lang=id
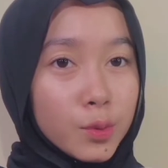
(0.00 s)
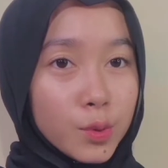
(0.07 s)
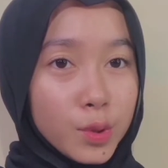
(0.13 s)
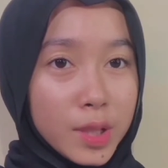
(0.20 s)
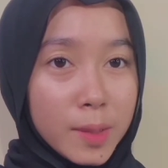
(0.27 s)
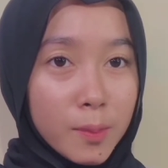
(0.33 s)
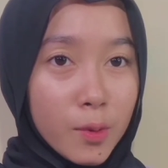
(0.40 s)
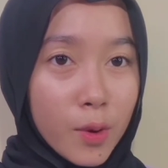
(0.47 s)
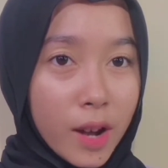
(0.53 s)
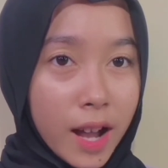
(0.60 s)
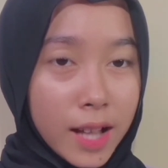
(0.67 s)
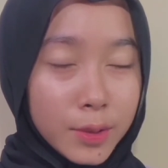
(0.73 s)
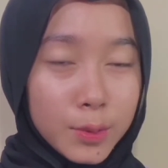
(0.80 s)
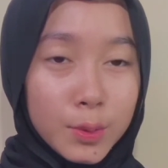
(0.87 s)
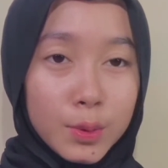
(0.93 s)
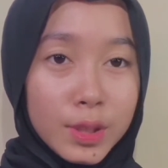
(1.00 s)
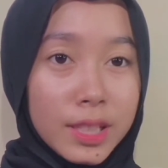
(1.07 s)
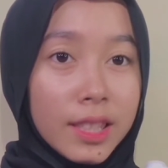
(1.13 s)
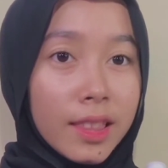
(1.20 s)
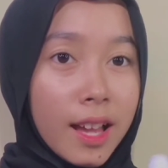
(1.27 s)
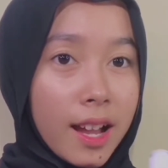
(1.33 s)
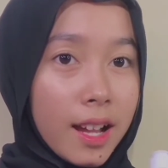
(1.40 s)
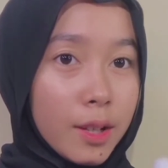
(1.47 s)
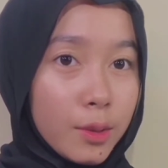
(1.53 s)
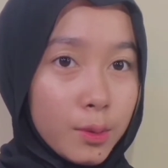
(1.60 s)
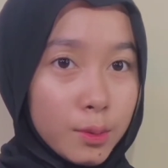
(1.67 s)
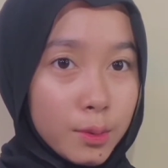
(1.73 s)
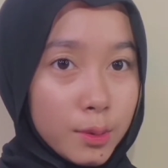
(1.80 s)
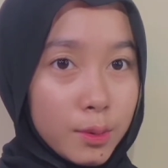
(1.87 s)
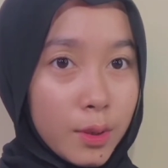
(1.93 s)
cuci muka, cuci
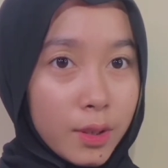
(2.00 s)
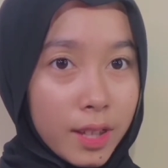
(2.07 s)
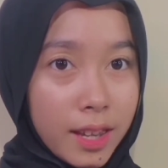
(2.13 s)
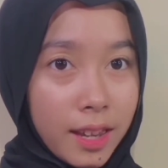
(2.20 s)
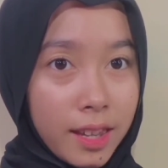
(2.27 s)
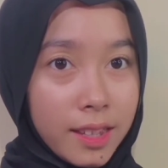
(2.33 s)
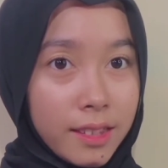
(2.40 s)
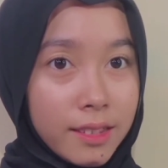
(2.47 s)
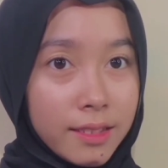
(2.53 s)
tangan dulu, oke? Okay?